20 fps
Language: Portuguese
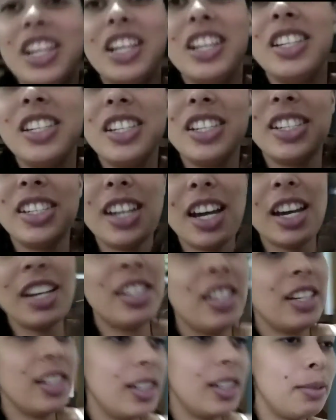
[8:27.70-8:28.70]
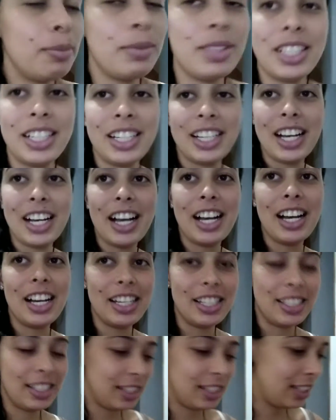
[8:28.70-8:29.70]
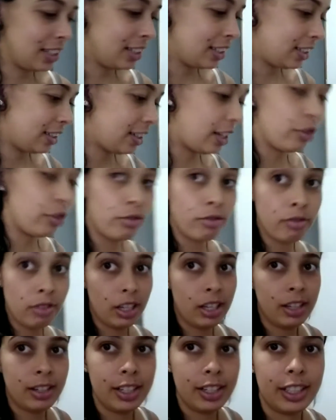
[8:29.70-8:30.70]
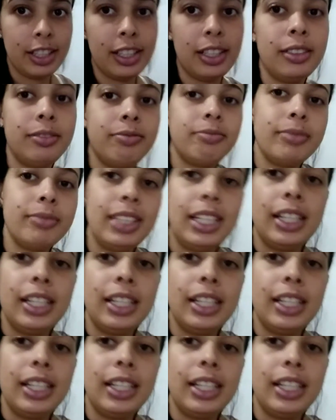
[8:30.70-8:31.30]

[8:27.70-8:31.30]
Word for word: gente, já chegamos em casa. Tá chovendo ainda.